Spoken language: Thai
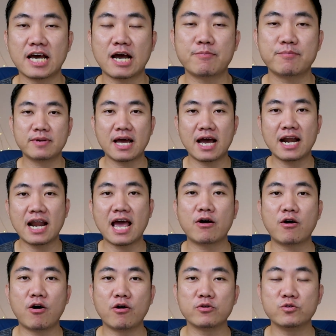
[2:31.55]
นะครับ หน้าแรก
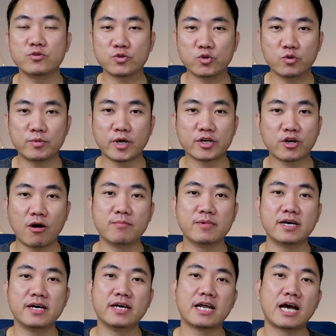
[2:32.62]
ของ youtube.com
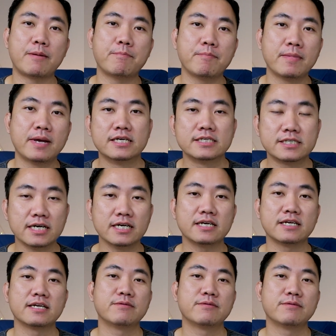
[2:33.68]
เลยนะครับ ซึ่ง